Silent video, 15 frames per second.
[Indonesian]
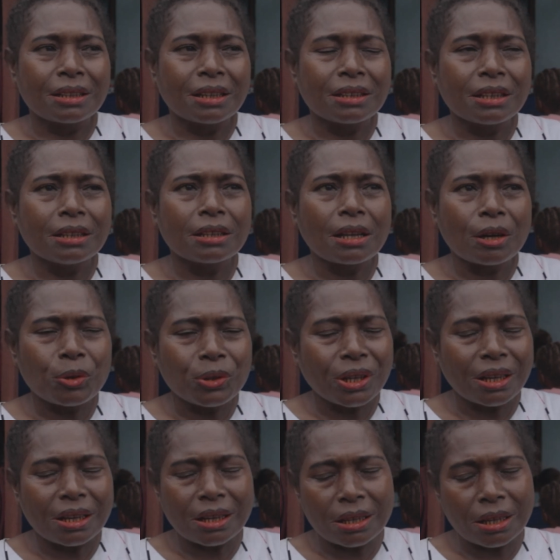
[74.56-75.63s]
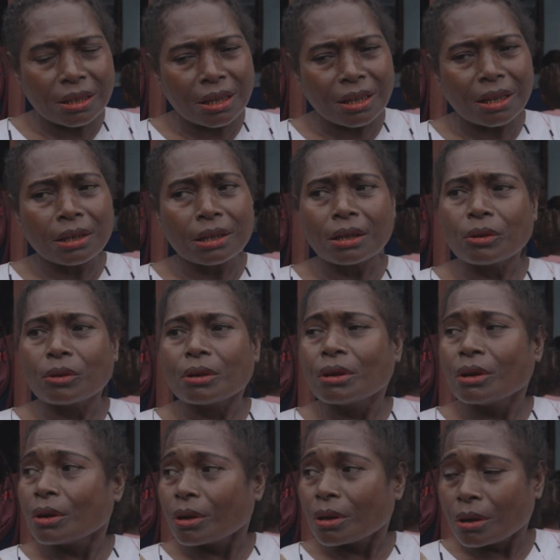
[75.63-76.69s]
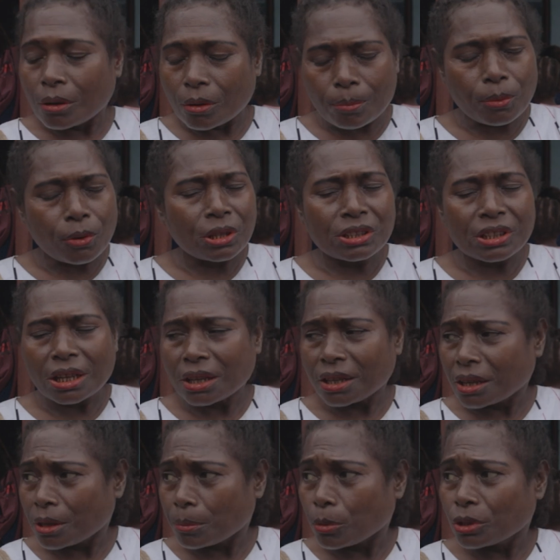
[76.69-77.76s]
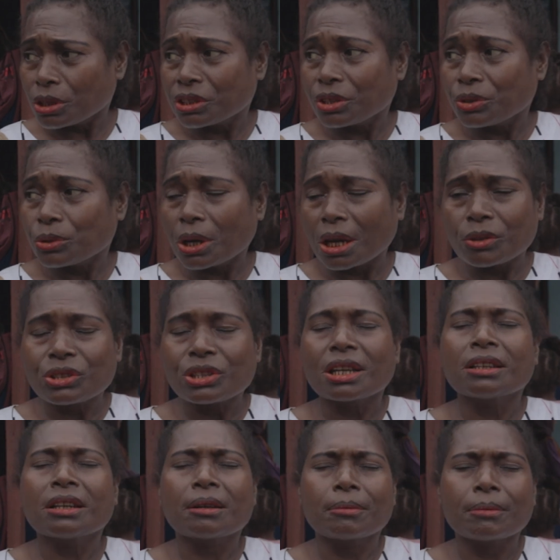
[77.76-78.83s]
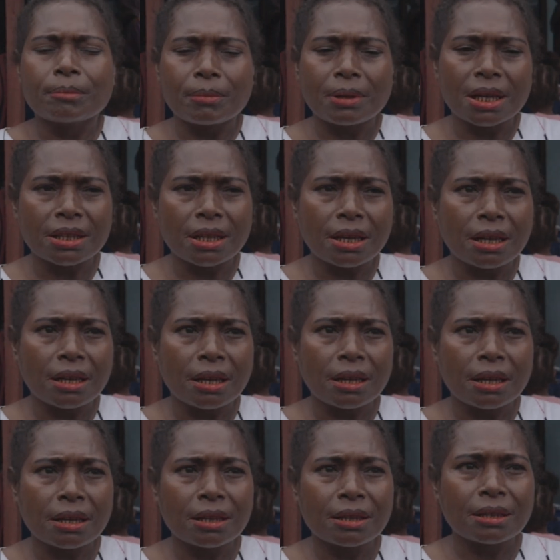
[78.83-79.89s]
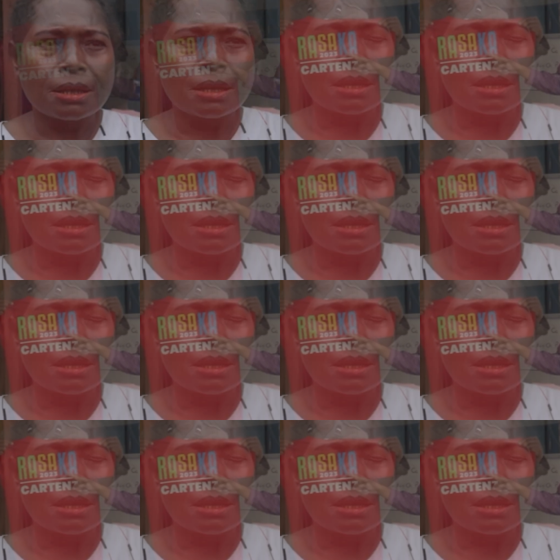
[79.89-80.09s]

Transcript: nanti tahun yang akan datang lagi polisi adik-adik polisi juga harus datang mengajar anak-anak